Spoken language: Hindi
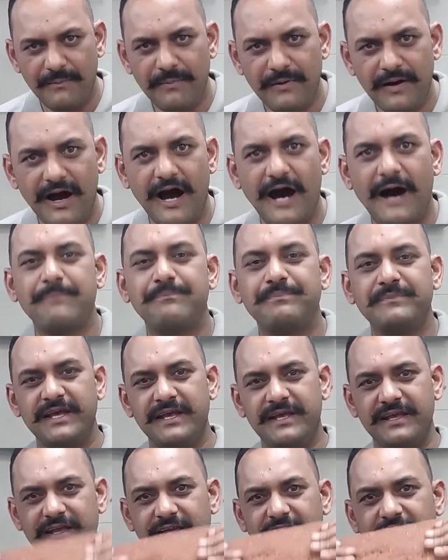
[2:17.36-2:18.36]
अब
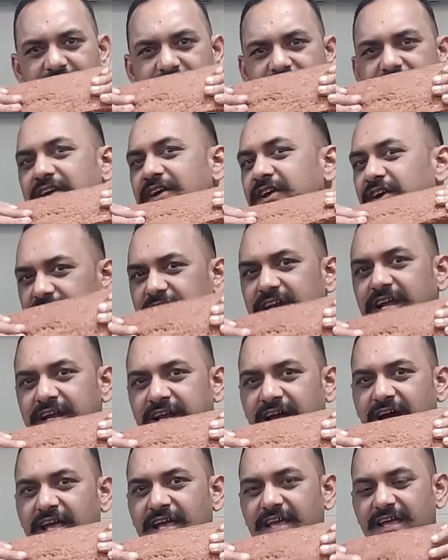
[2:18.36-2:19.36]
आपने एक ईट
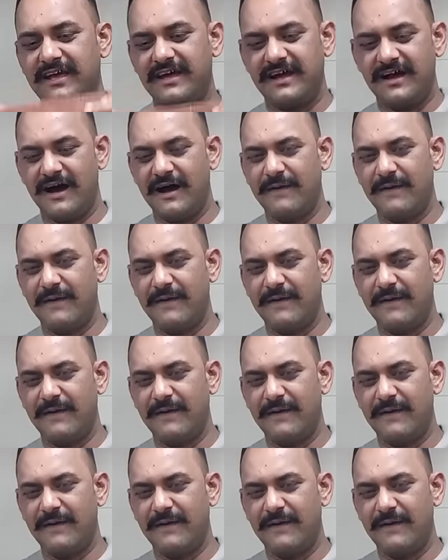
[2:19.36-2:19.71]
लेना है